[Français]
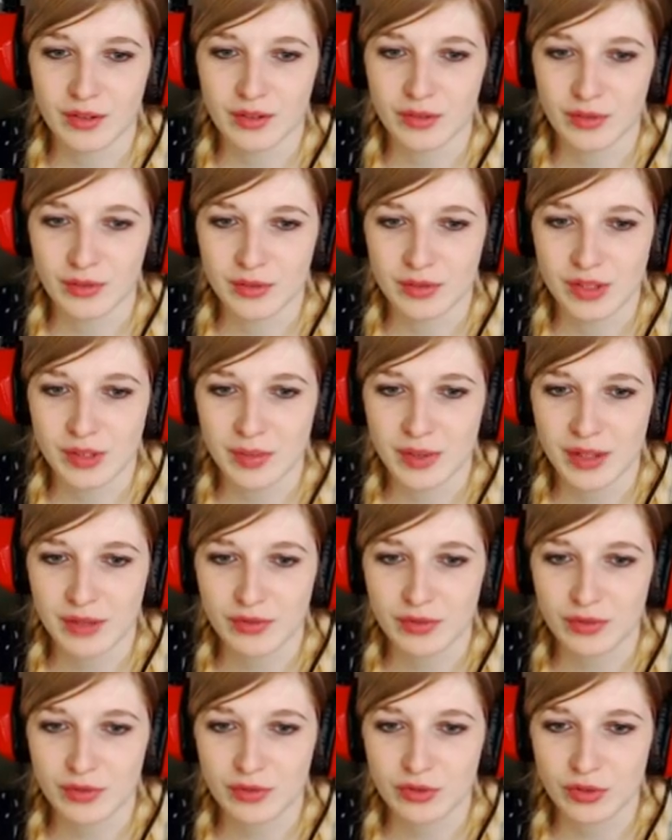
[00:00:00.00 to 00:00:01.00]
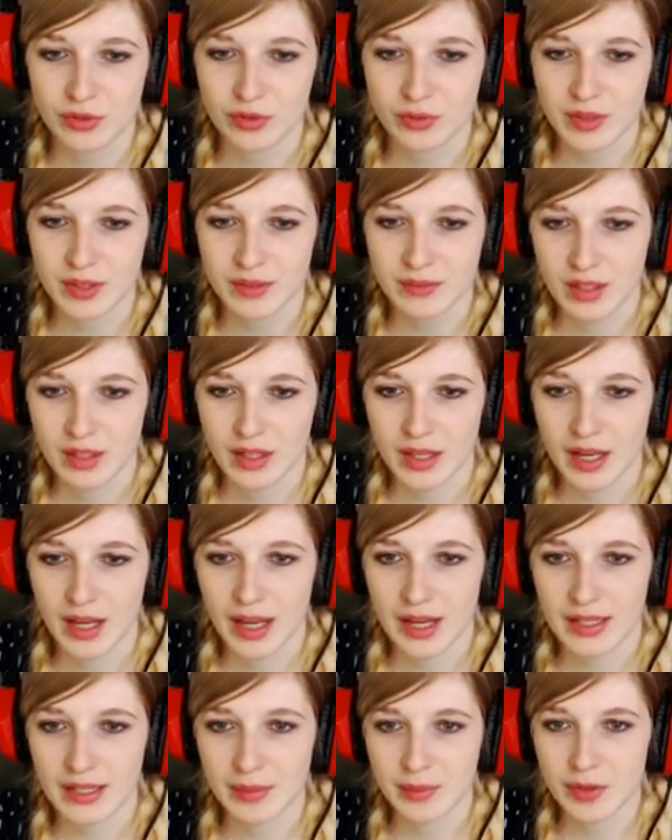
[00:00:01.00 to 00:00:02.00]
on s'est bien vu aujourd'hui.
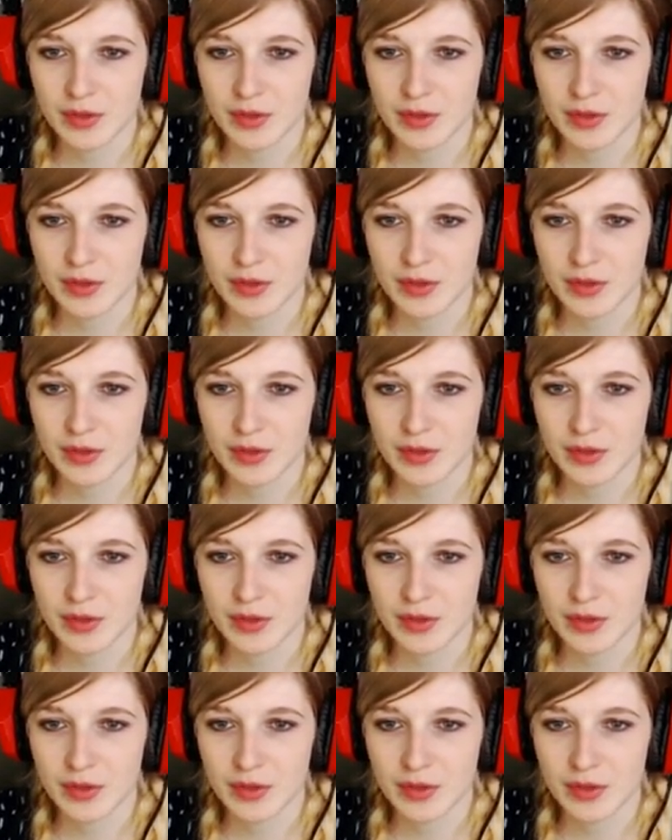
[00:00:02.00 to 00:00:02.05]
Allez, bonne